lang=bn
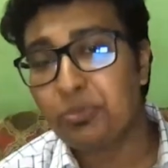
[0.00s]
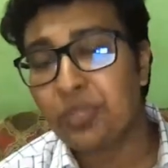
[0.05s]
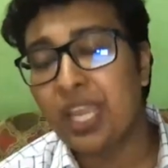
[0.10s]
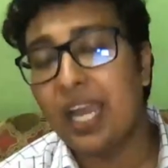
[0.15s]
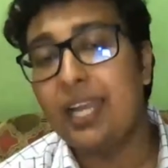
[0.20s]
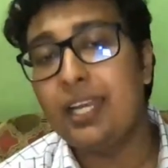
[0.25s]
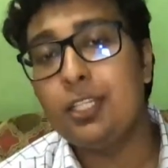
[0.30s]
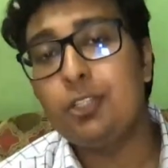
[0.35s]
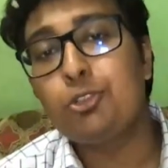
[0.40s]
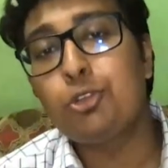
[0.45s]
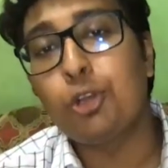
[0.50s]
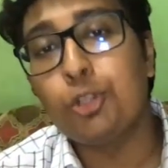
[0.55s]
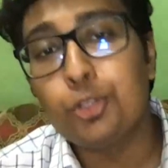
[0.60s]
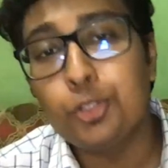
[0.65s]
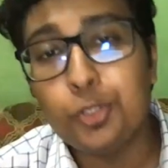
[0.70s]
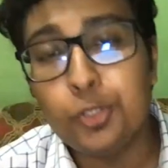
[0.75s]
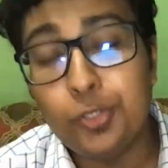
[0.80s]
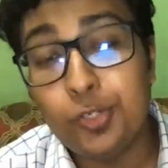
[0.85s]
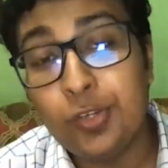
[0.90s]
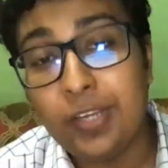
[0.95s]
আর এই
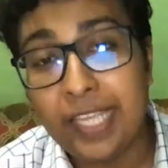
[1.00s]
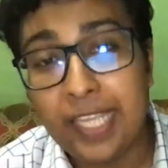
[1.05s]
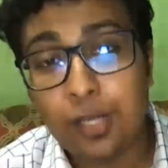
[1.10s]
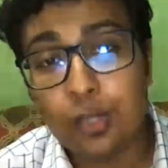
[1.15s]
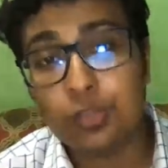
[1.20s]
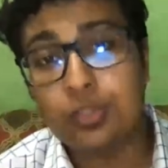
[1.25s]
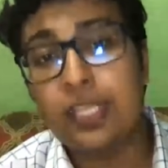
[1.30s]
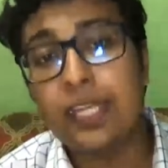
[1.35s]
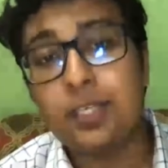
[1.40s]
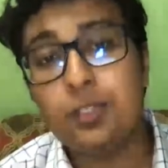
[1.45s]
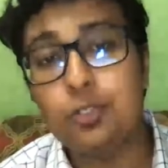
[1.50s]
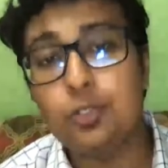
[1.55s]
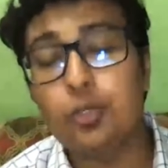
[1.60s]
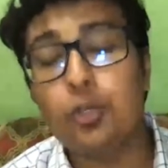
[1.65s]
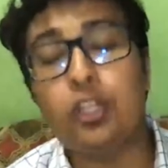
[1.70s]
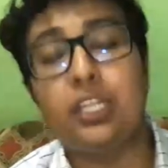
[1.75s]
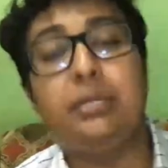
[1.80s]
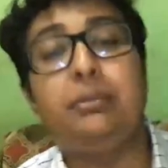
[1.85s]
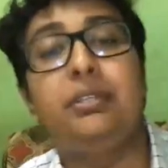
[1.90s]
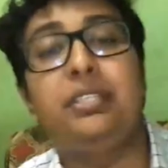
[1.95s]
ছন্দগুলো এই অধ্যায়ের জন্য
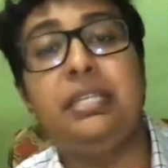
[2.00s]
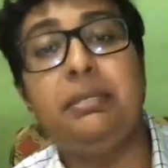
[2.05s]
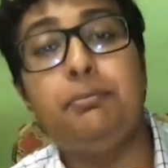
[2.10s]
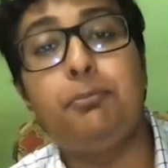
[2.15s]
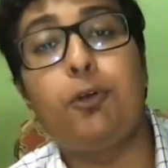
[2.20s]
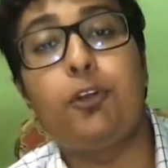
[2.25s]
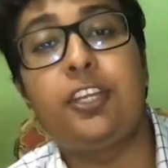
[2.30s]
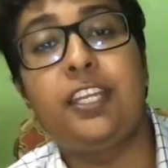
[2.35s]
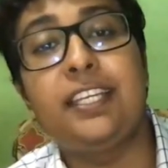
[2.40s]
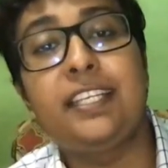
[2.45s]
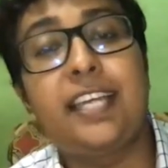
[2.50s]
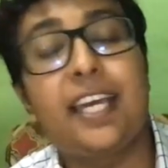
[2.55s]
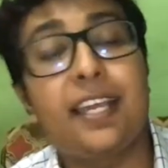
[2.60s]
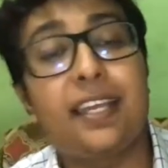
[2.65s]
অনেক বেশি ইম্পর্টেন্ট